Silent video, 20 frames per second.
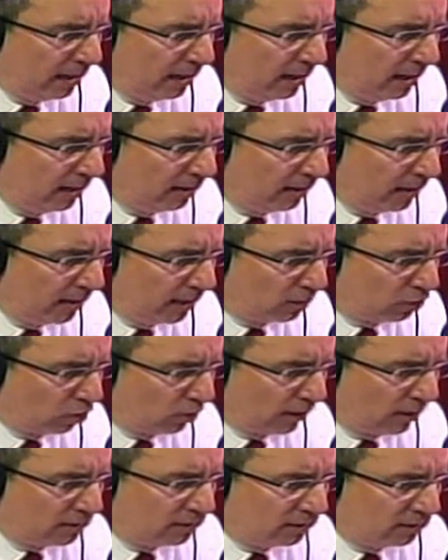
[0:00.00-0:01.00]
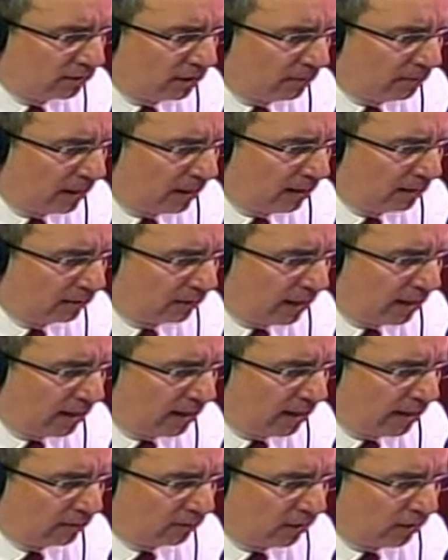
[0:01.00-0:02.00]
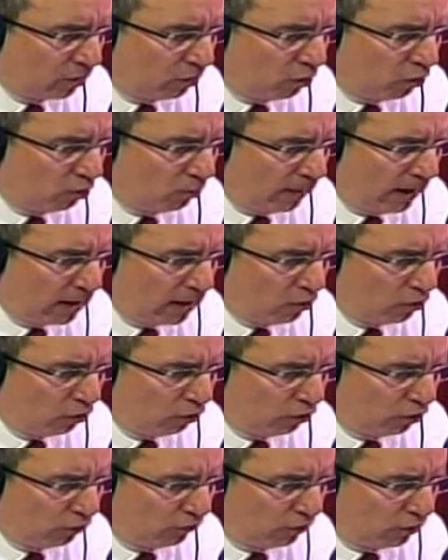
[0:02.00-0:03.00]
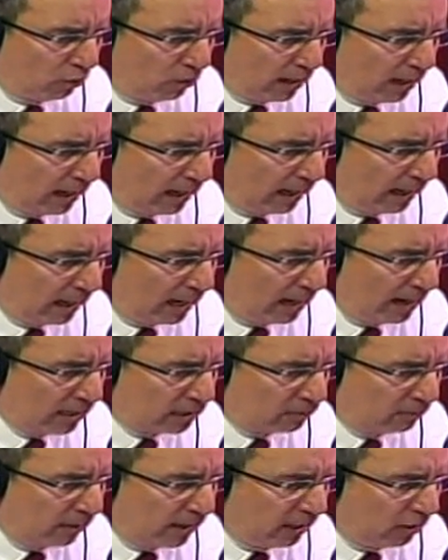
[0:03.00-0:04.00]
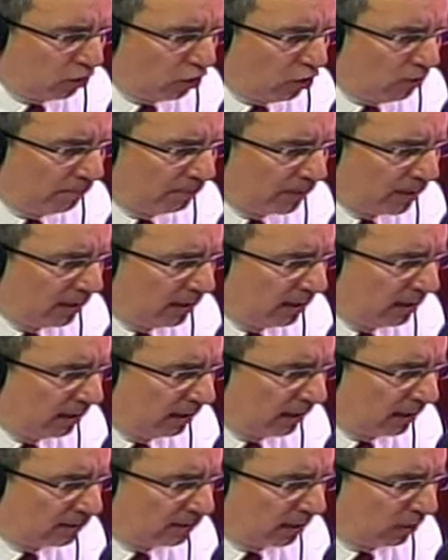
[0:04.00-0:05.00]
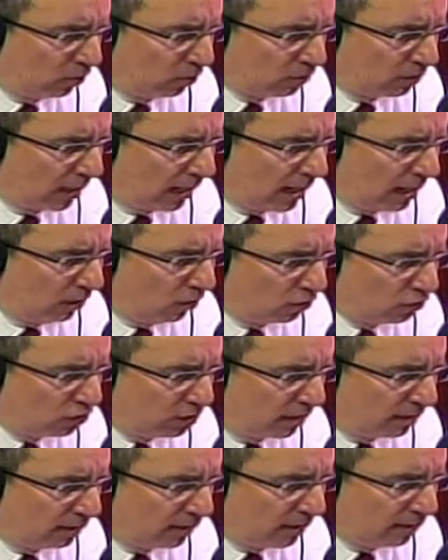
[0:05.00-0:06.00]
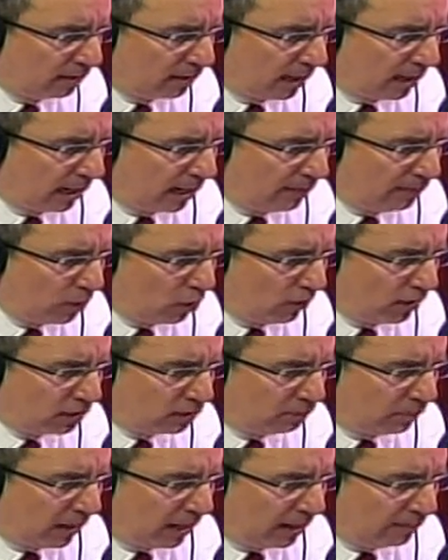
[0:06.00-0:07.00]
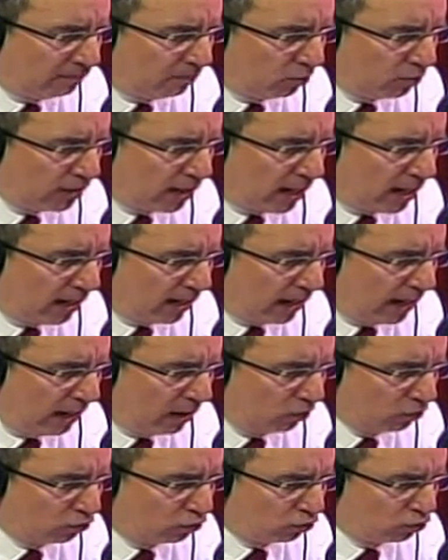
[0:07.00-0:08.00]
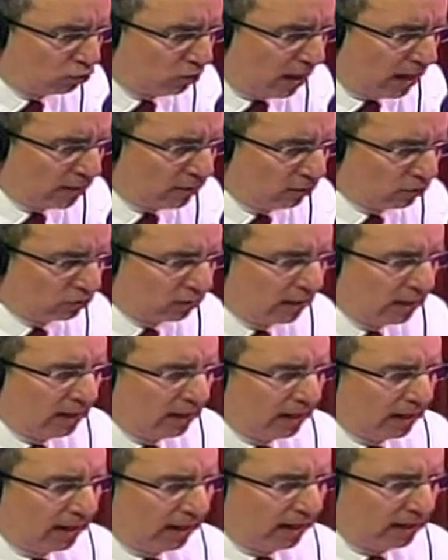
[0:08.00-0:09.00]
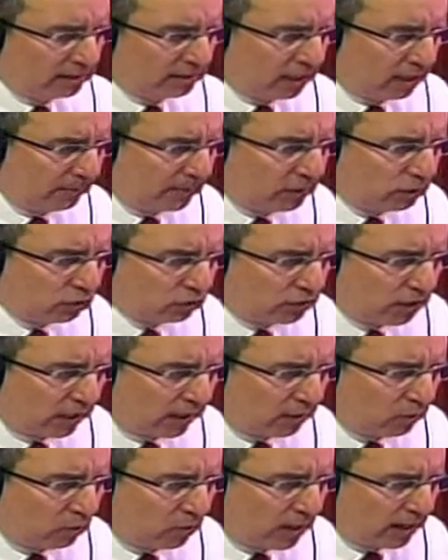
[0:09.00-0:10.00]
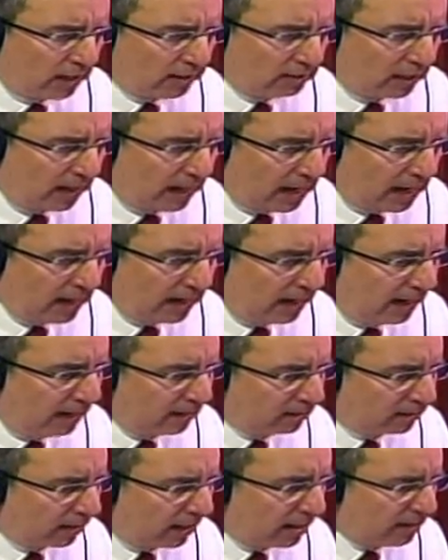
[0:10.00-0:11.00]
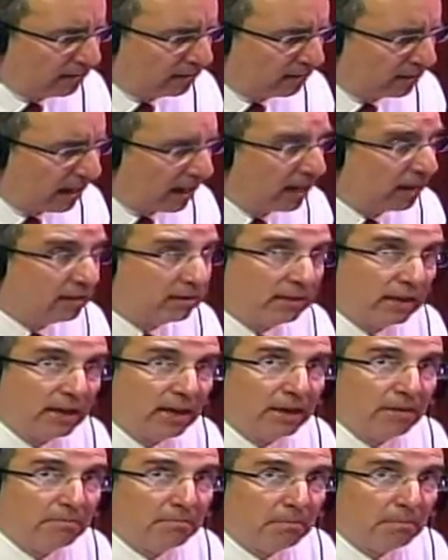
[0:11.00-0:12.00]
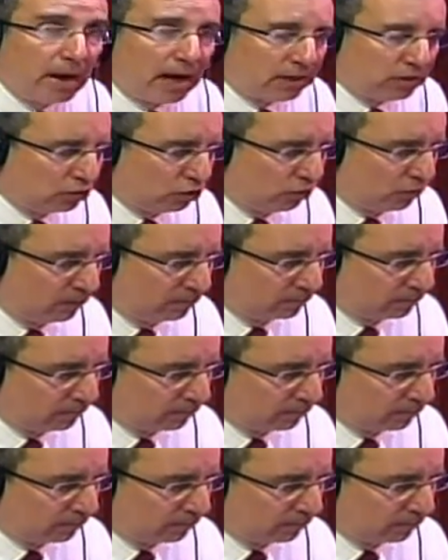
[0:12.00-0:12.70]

El director del sistema del tren eléctrico urbano, Rodolfo Guadalajara, explicó que se contará con 70 camiones para apoyar a los usuarios. El servicio se regularizará el 30 de marzo.